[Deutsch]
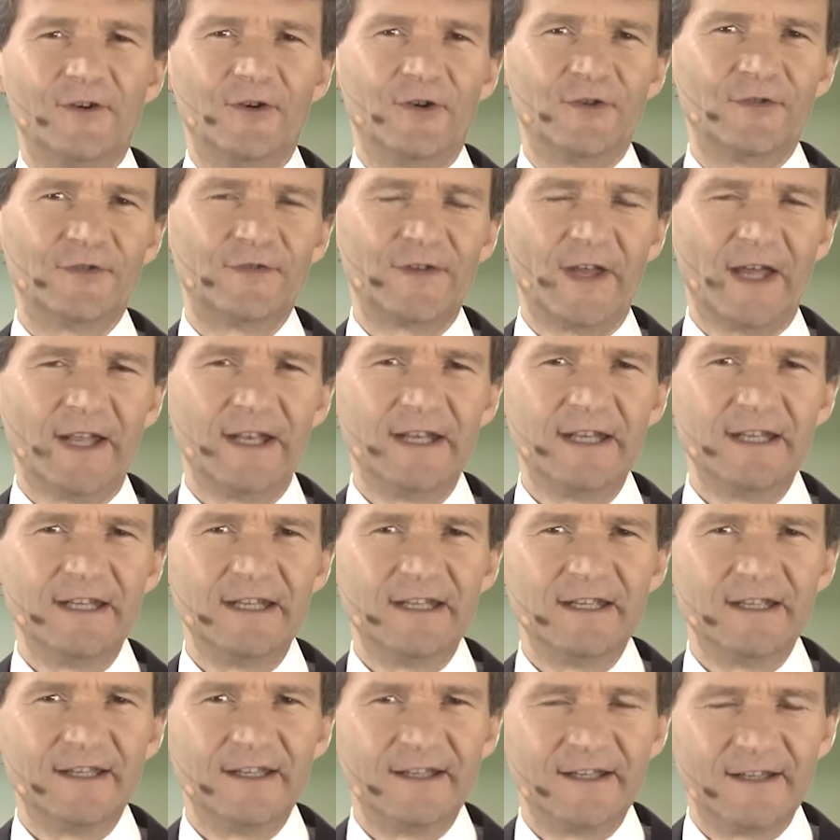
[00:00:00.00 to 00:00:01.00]
Und
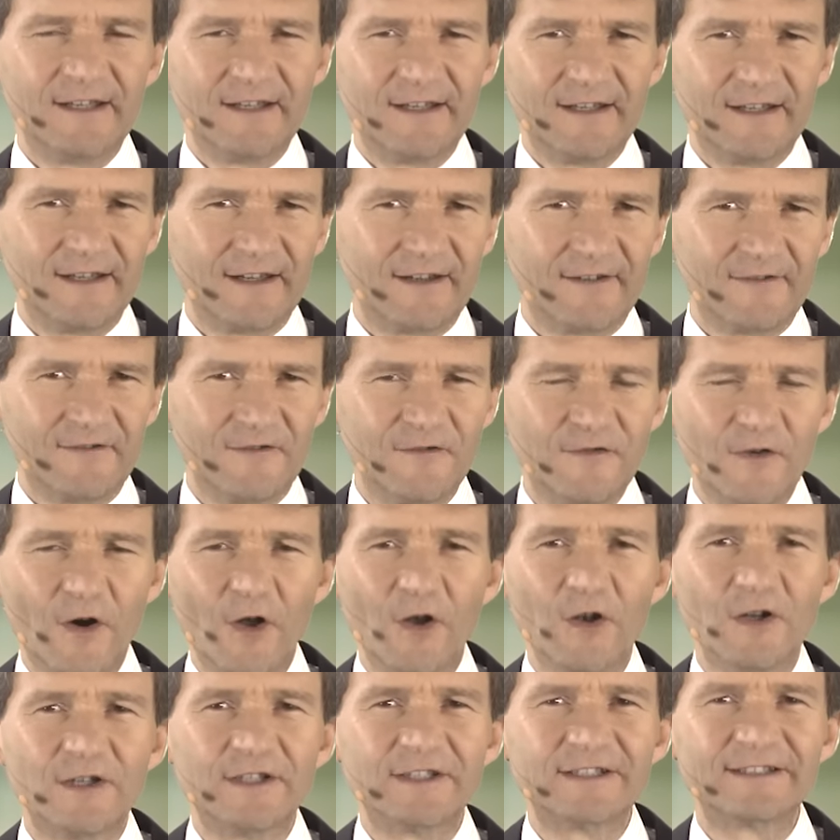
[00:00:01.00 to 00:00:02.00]
dann
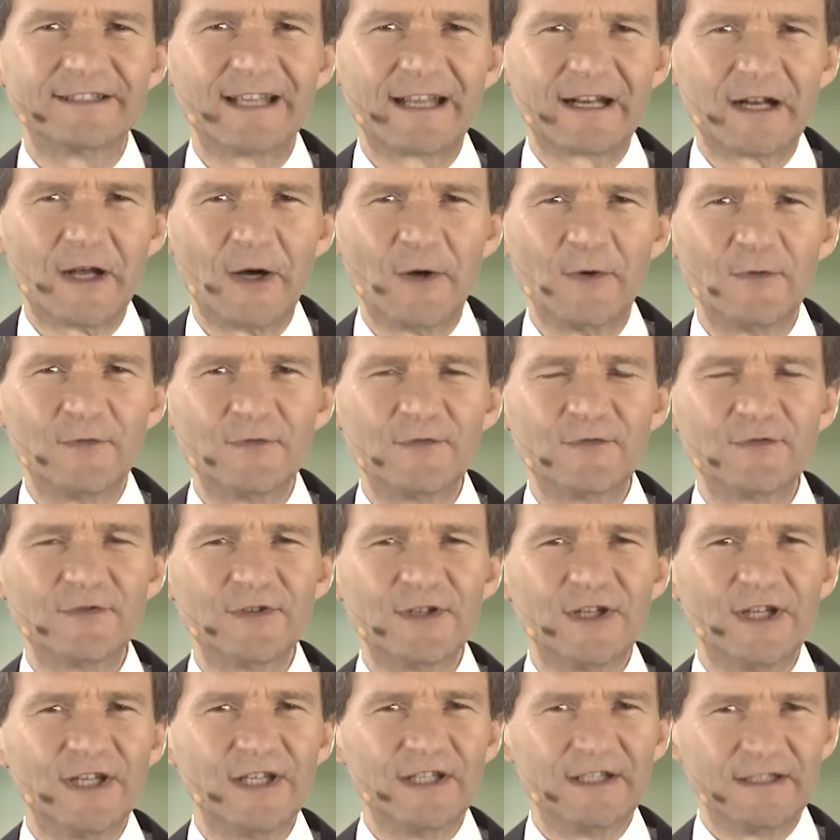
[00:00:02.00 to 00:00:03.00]
folgt darauf
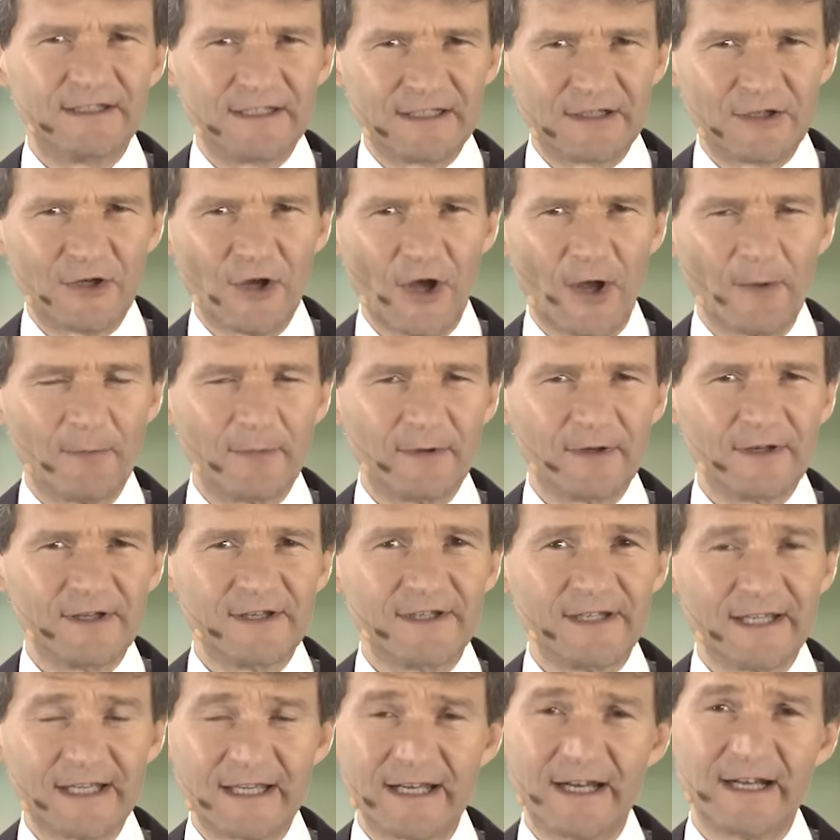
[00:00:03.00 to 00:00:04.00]
die
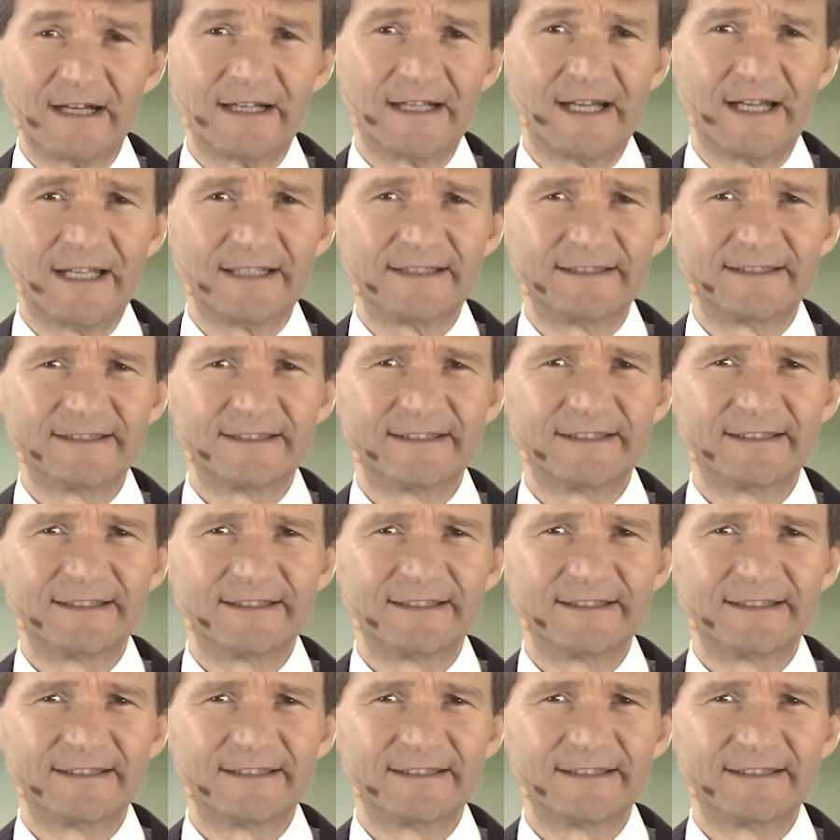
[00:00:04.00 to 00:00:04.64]
körperliche Krankheit.